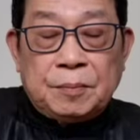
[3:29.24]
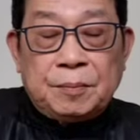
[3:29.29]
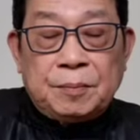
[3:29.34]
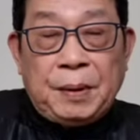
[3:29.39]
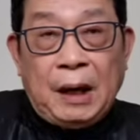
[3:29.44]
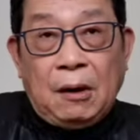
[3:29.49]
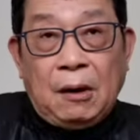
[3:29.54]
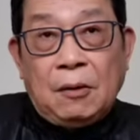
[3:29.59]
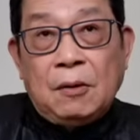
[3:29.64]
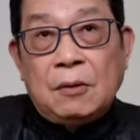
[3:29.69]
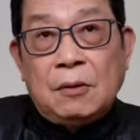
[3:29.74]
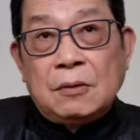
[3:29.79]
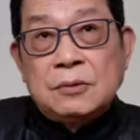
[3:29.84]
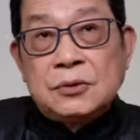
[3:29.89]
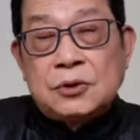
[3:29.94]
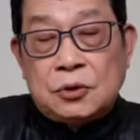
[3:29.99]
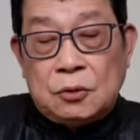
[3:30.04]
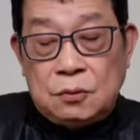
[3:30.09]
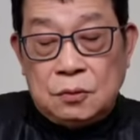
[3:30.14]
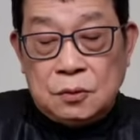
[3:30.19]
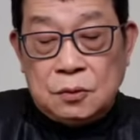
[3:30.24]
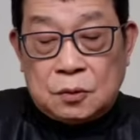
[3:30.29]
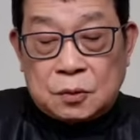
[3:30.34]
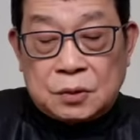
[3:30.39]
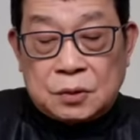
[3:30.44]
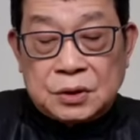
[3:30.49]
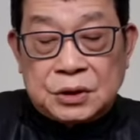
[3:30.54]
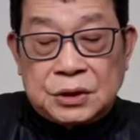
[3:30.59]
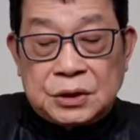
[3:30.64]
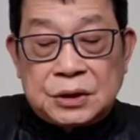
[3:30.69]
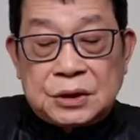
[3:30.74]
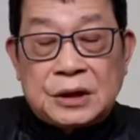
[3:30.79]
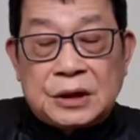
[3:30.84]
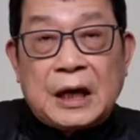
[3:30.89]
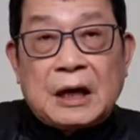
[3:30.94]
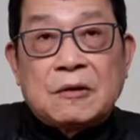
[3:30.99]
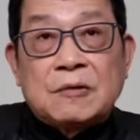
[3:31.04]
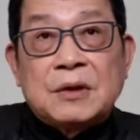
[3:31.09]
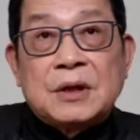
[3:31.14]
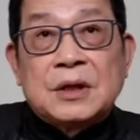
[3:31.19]
炮轰中国是
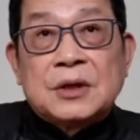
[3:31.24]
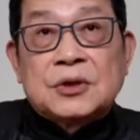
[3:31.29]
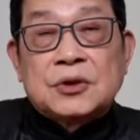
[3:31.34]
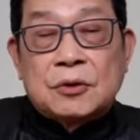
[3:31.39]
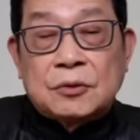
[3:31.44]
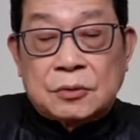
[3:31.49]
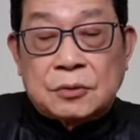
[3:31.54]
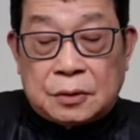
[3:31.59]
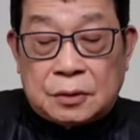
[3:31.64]
两位总